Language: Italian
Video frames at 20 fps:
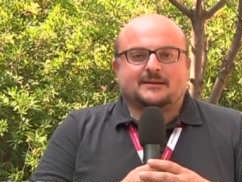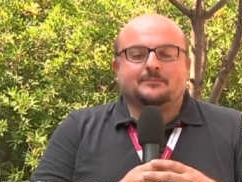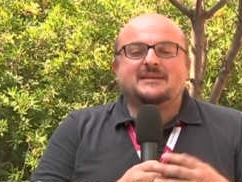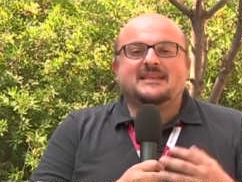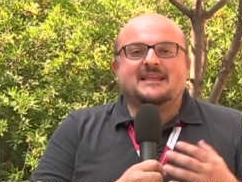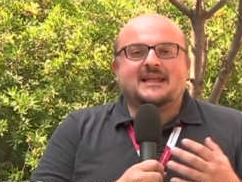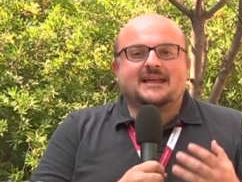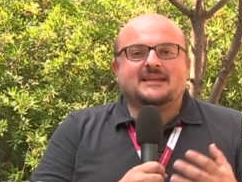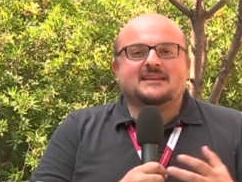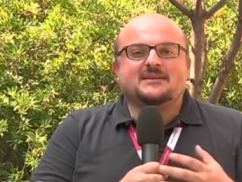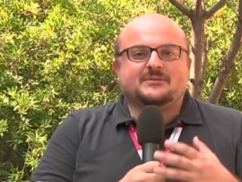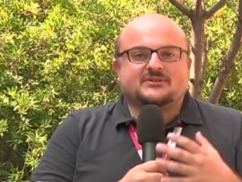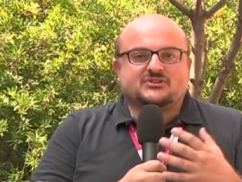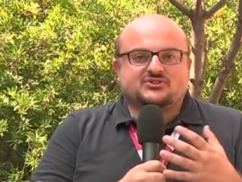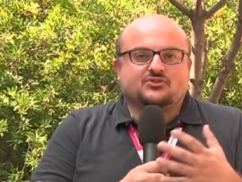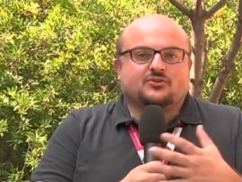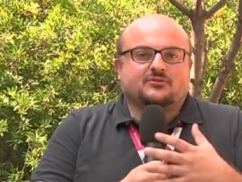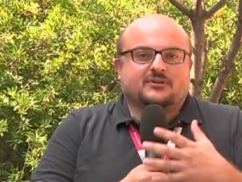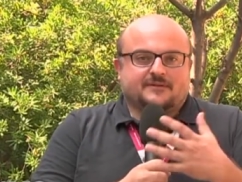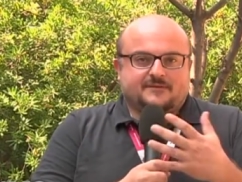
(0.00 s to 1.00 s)
Migliaia di
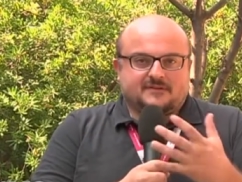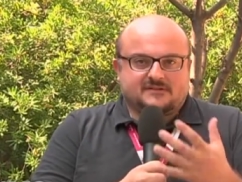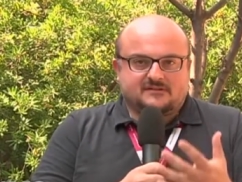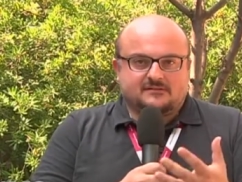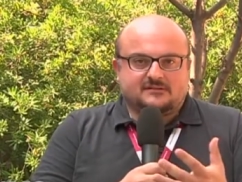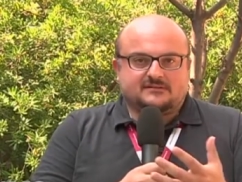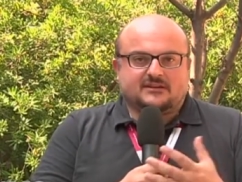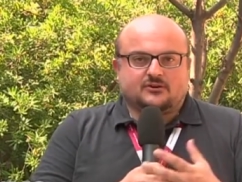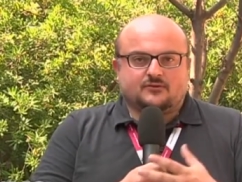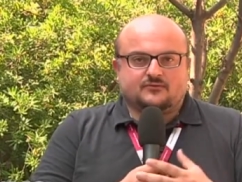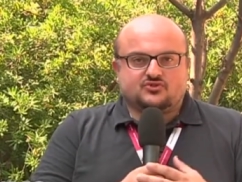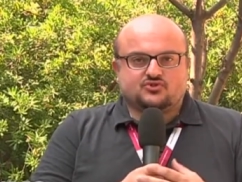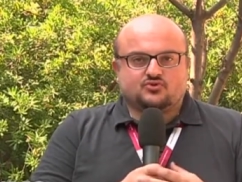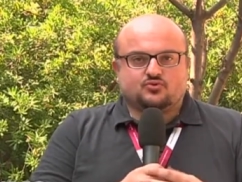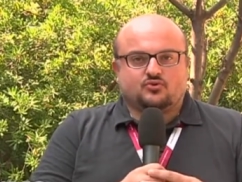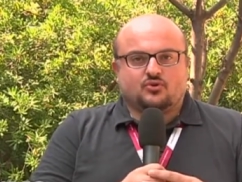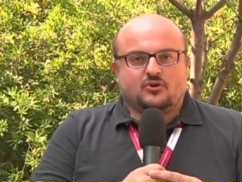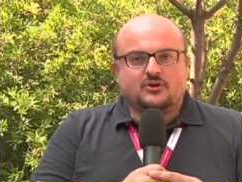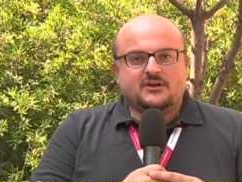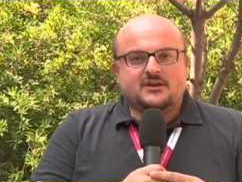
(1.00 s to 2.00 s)
persone effettivamente hanno
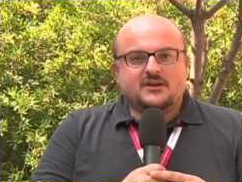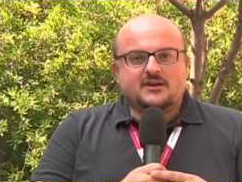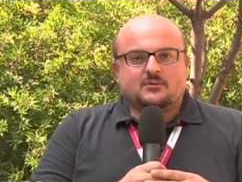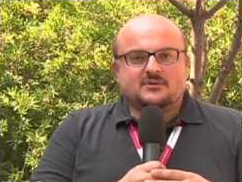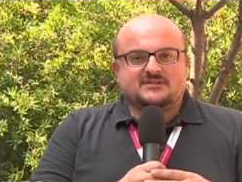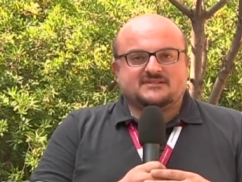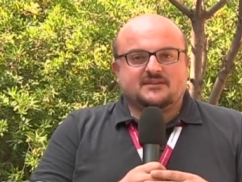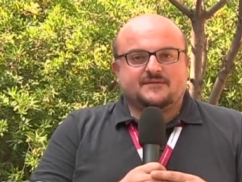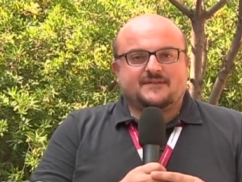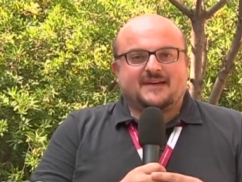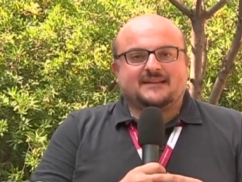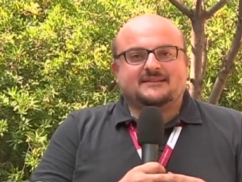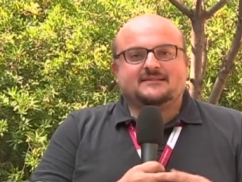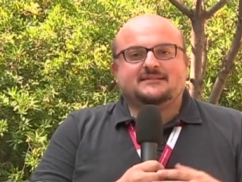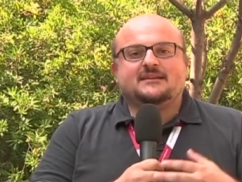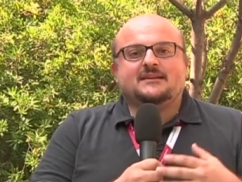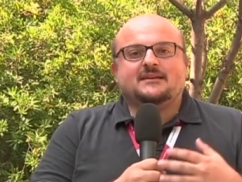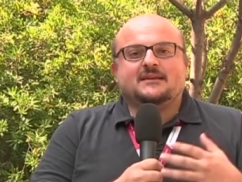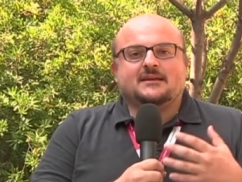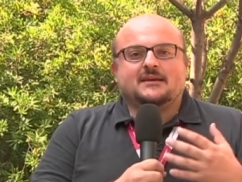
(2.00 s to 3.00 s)
vissuto questi
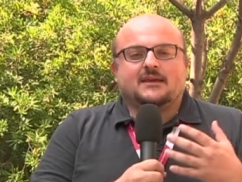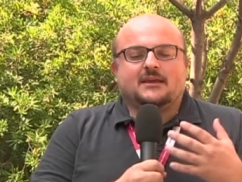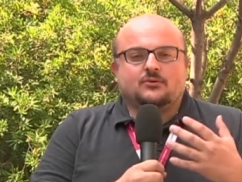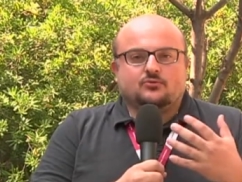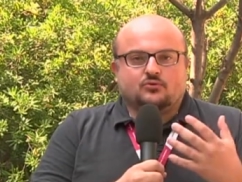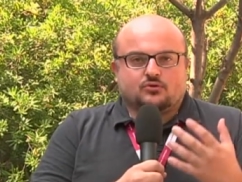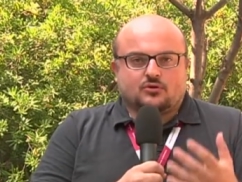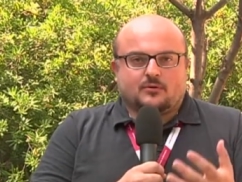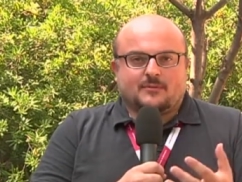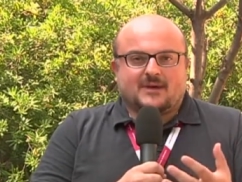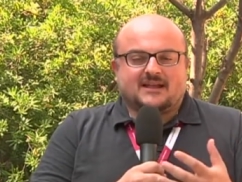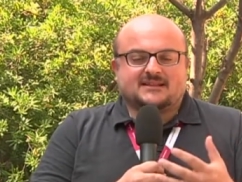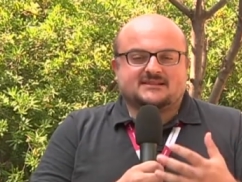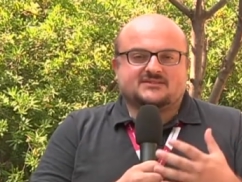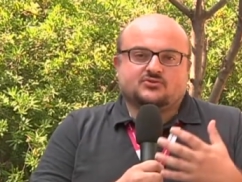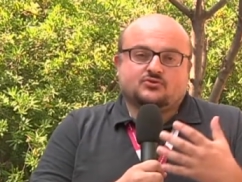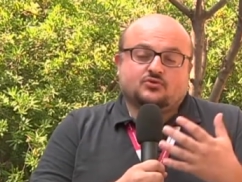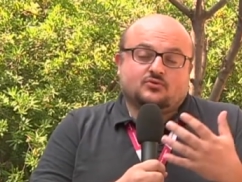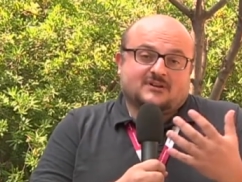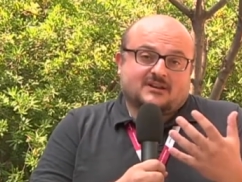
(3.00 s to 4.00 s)
fatti eh, in un
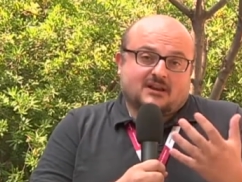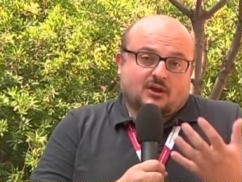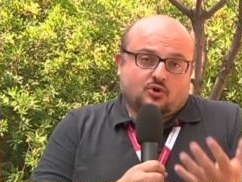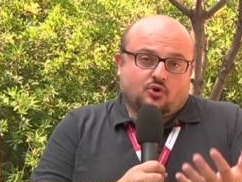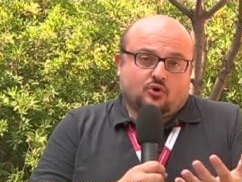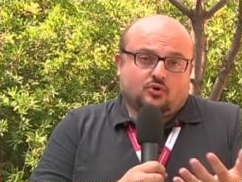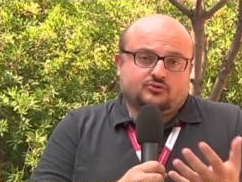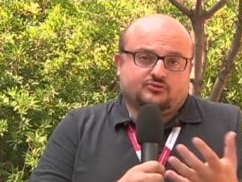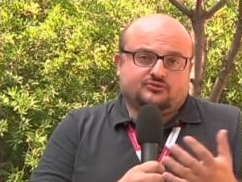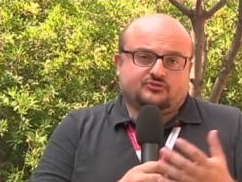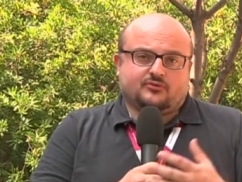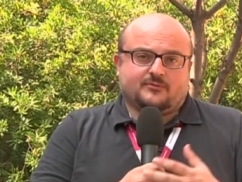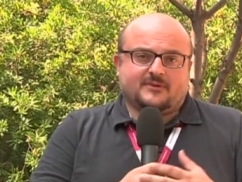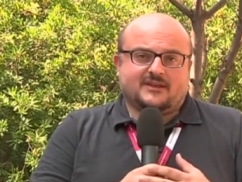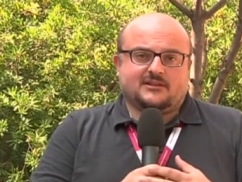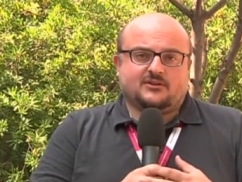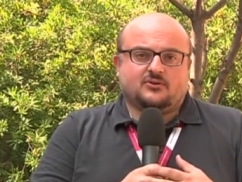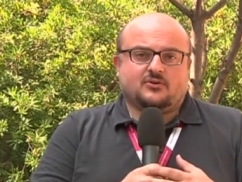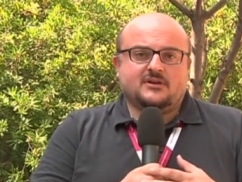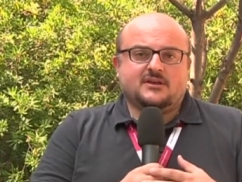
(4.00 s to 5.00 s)
romanzo, in un racconto
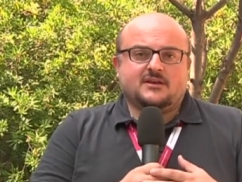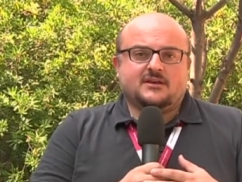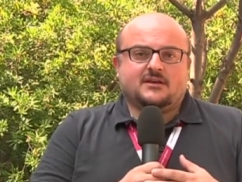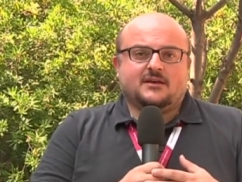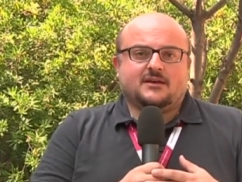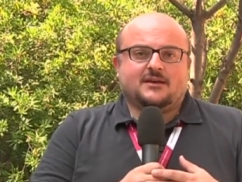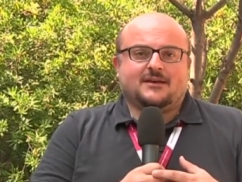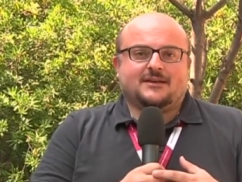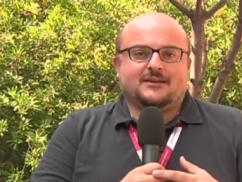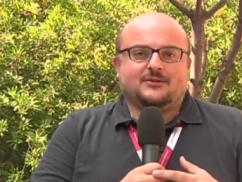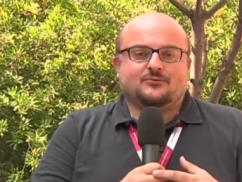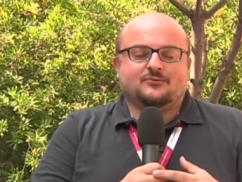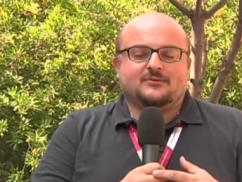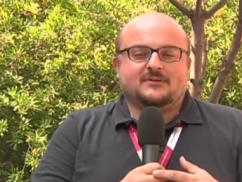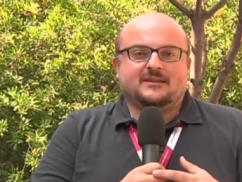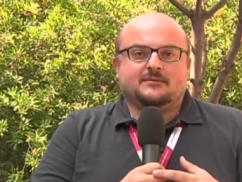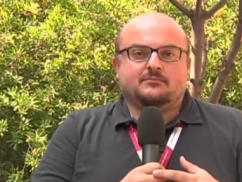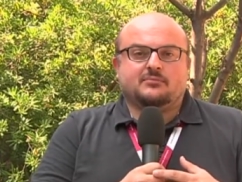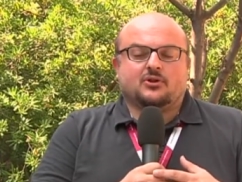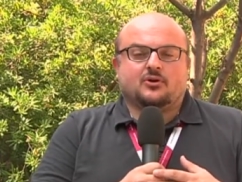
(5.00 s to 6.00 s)
meglio, eh, in un
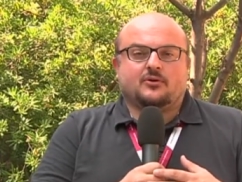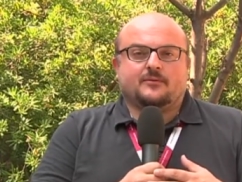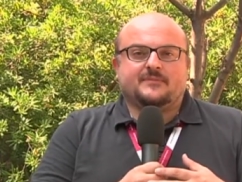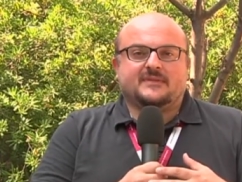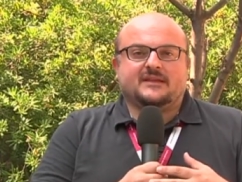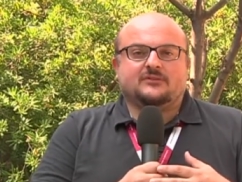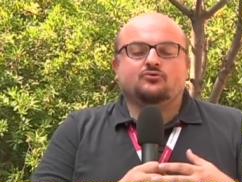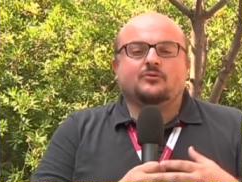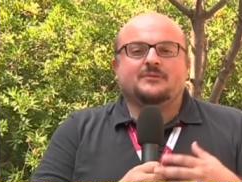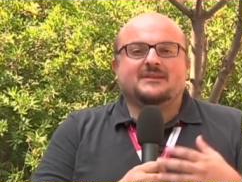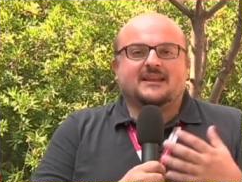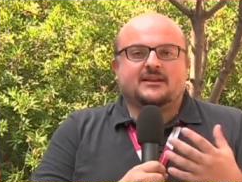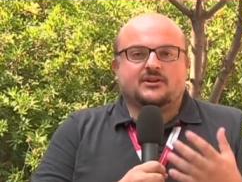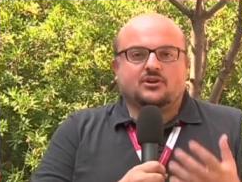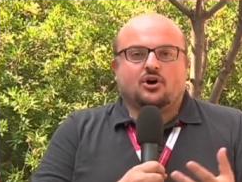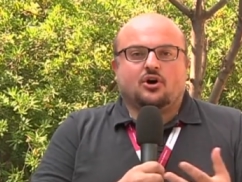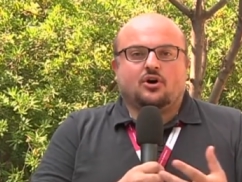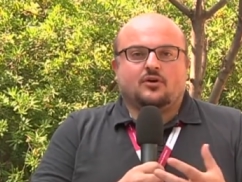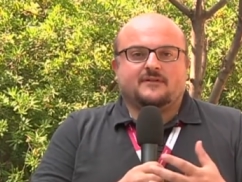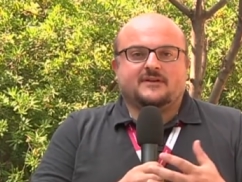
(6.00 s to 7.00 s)
libro del
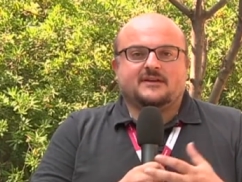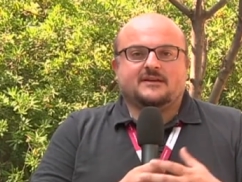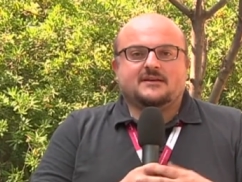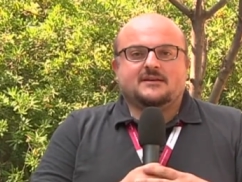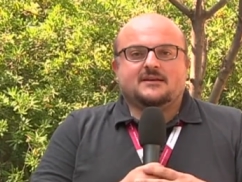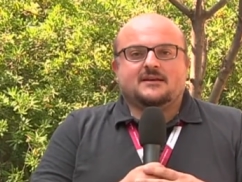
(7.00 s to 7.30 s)
2009